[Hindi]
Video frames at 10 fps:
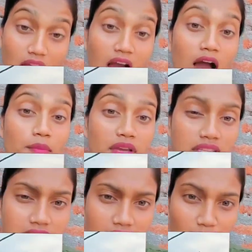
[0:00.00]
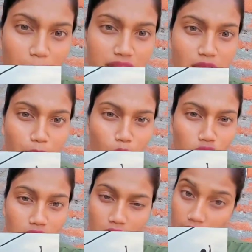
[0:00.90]
या हम किसी का भी
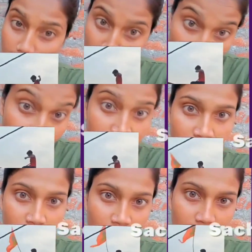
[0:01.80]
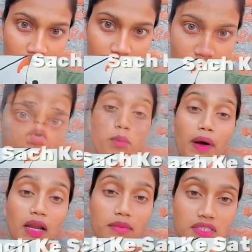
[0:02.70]
सपोर्ट नहीं कर रहे हैं
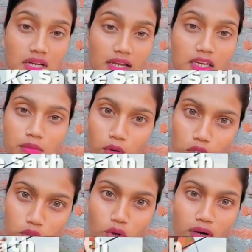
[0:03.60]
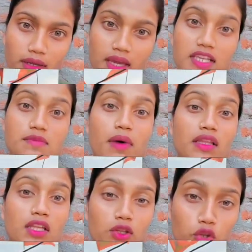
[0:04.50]
गोपाल मिश्रा की मौत हो गई है इस
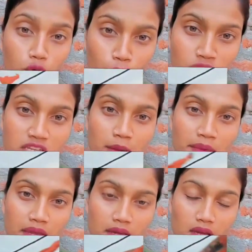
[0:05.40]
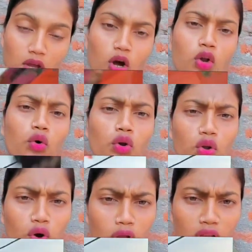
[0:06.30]
बात का दुख मुझे भी है और उन
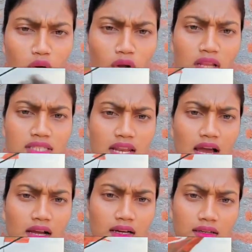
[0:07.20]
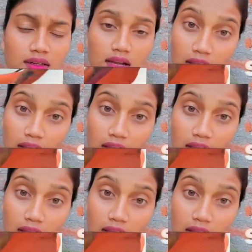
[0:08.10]
लोगों ने गोली चलाकर